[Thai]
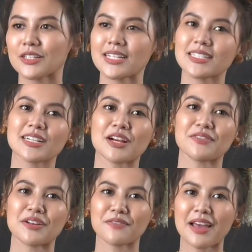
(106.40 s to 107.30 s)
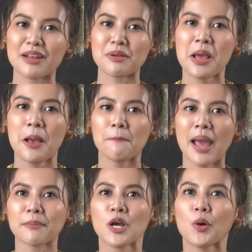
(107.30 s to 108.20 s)
ที่เราจะได้เจอกับแฟนๆ
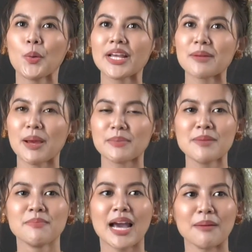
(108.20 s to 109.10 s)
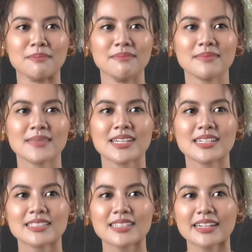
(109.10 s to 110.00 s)
แบบคุยกันแบบอิ่มห
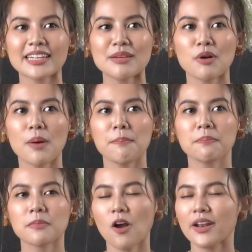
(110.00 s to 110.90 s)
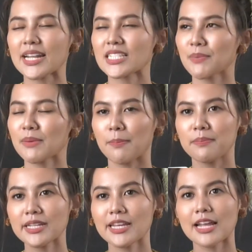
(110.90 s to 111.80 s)
นำสักทีเพราะก่อนอันนี้จะเป็นแบ
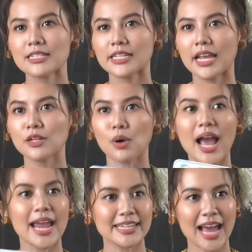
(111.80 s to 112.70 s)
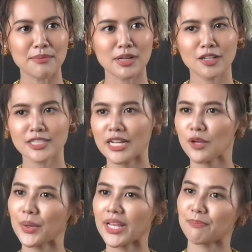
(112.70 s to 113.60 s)
บมินิแฮนด์เชคหรือว่าไฮทัชมันก็จะ
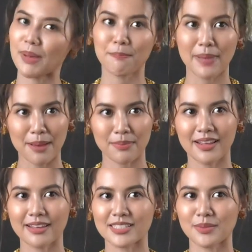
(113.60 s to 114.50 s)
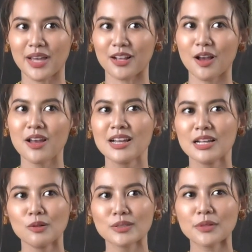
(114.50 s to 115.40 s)
ได้คุยกันแป๊บๆอะไรอย่างเงี้ยใช่ไหมคะก็
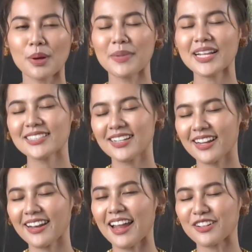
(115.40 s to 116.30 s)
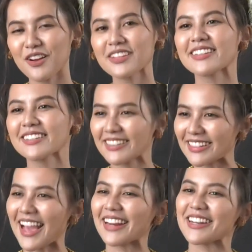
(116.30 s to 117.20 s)
รู้สึกว่าไม่ได้เจอกันนานก็คิดถึ
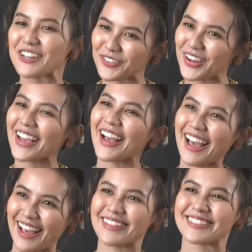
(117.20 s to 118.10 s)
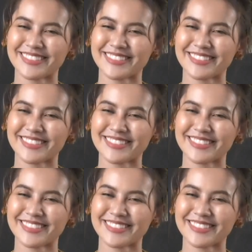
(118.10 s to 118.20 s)
งอยากเล่นด้วยค่ะ